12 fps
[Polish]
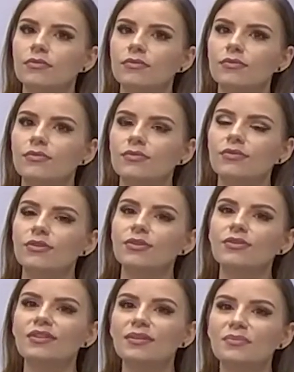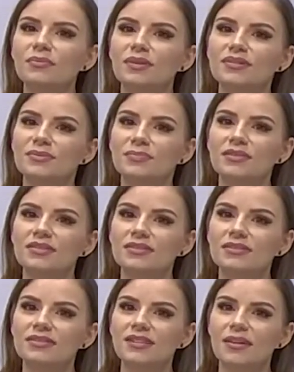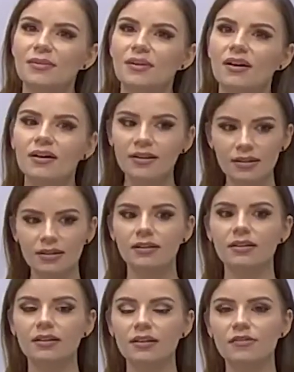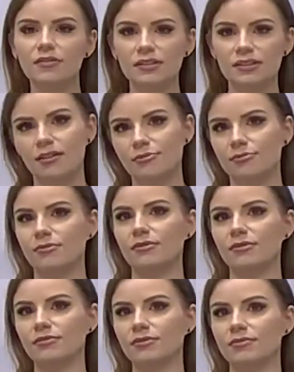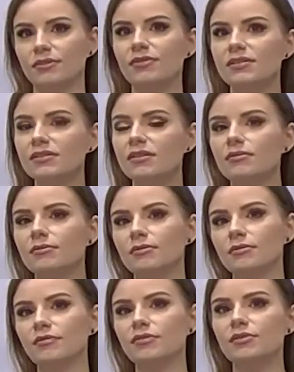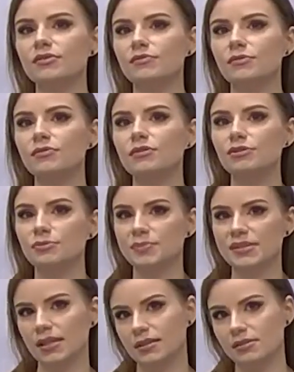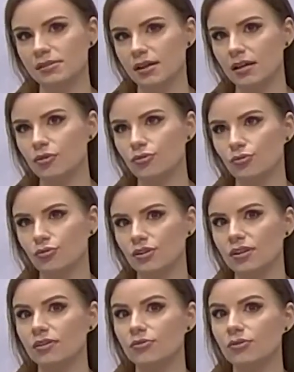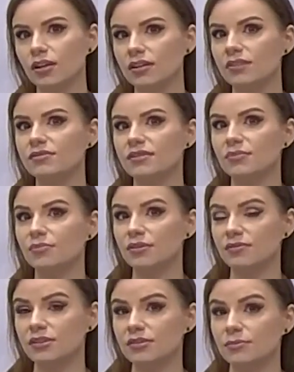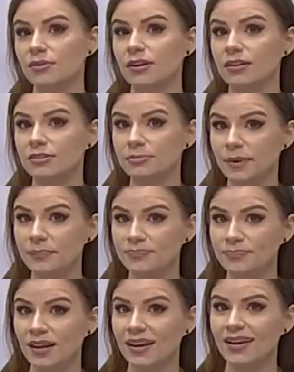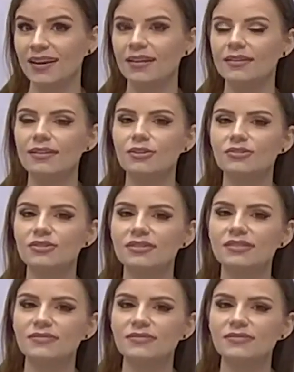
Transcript: cerę? No to ja bym bardzo polecała kwas hialuronowy. Kwas hialuronowy to jest w ogóle substancja, która naturalnie występuje w naszym organizmie. Tylko, że z